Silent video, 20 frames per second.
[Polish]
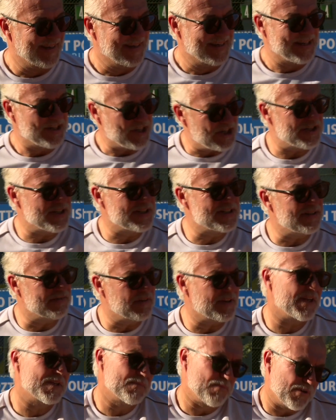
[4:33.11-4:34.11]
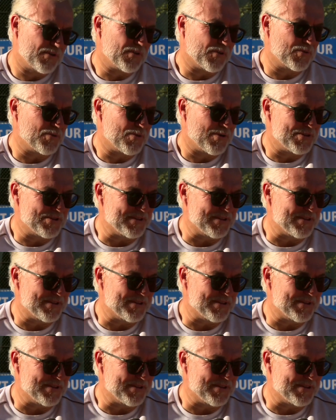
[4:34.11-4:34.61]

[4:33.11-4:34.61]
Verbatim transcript: Każdy chce wygrać, bo o to tu chodzi.